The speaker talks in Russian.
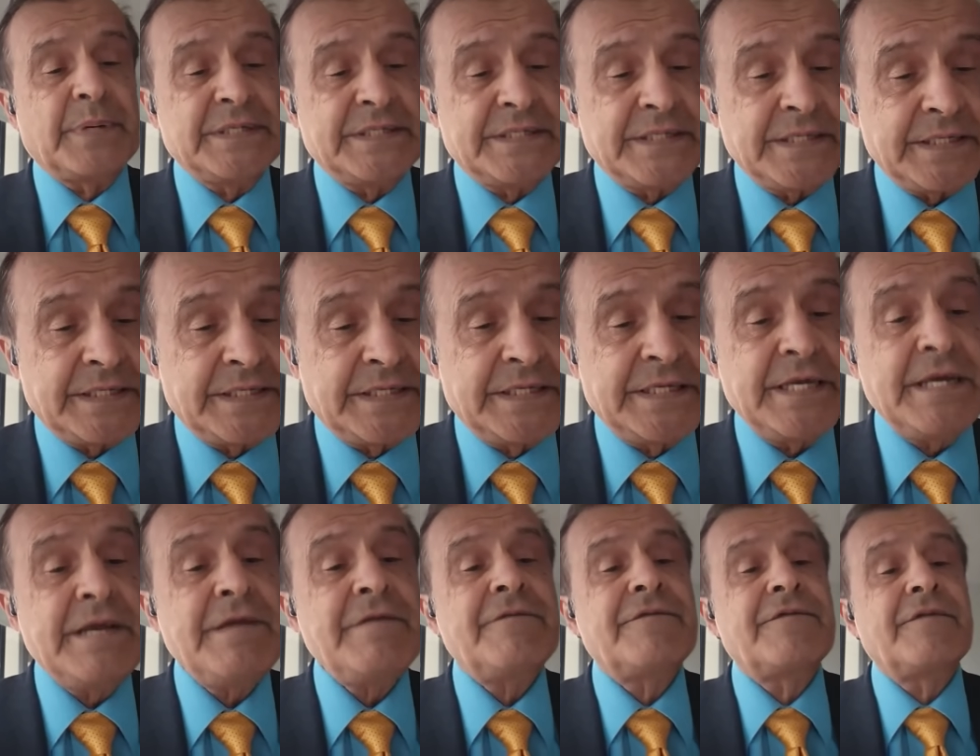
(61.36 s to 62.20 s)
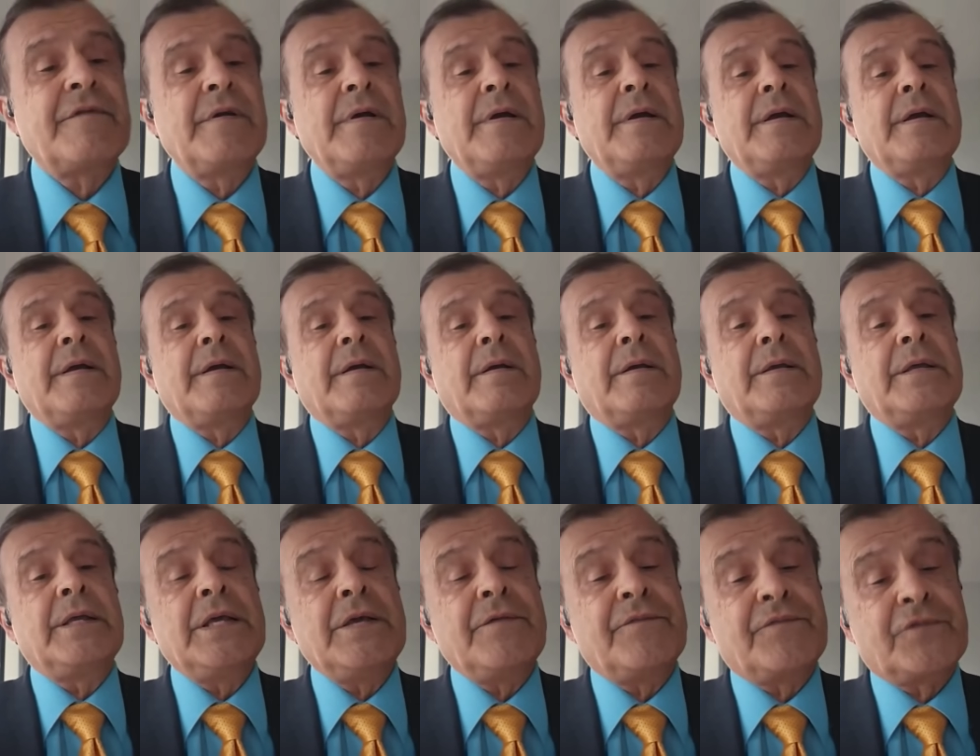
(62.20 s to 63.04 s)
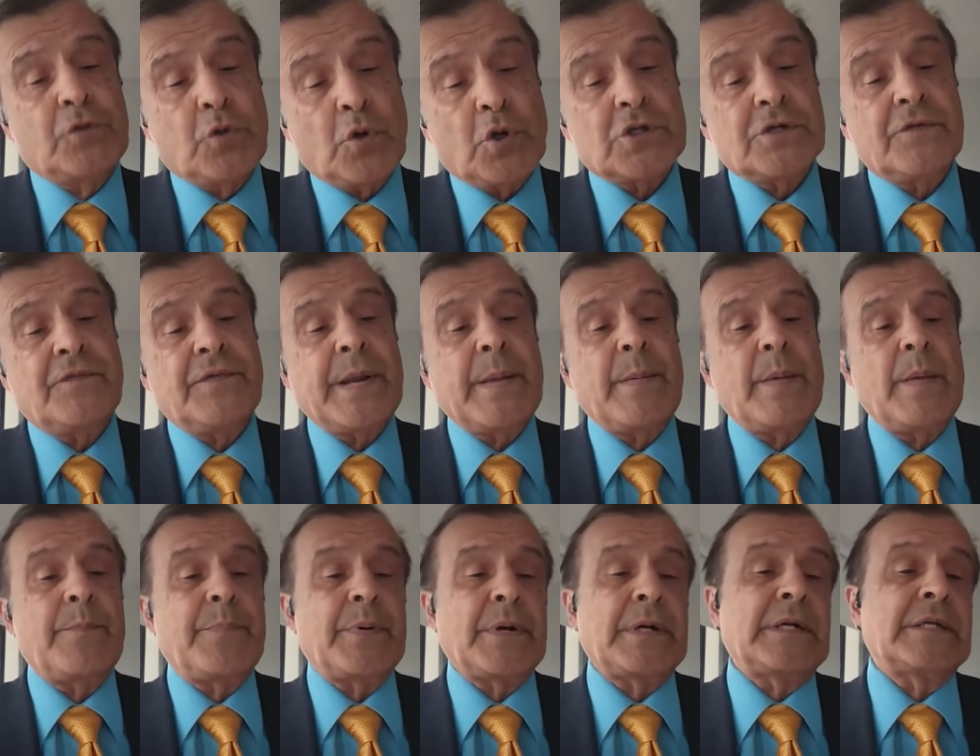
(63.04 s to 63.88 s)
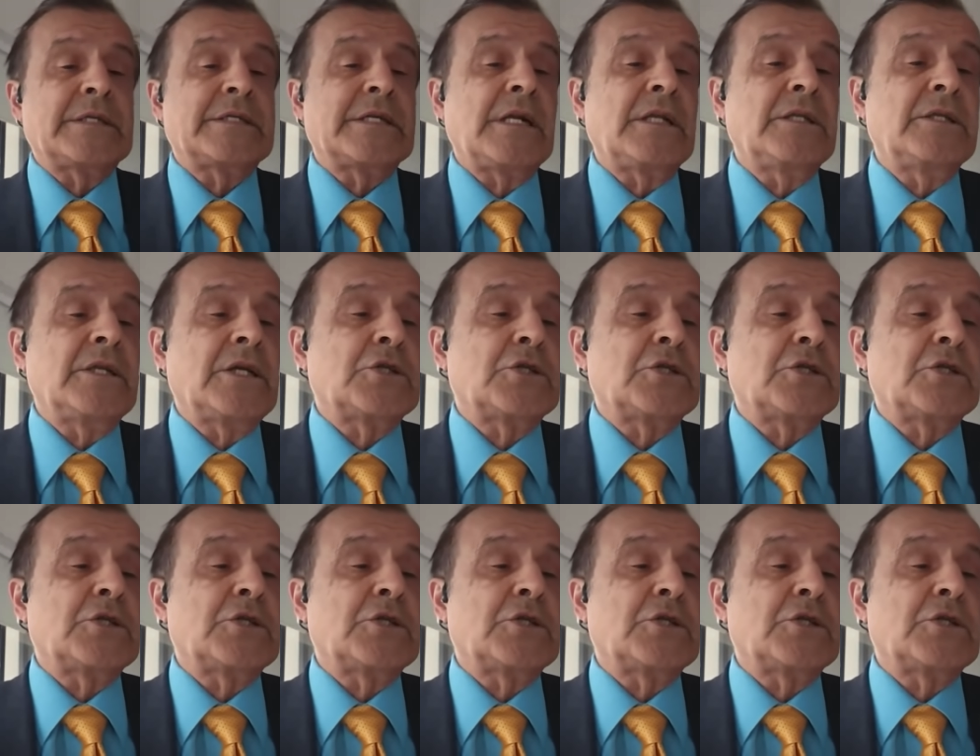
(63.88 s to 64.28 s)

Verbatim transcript: позитив и в то же время показал,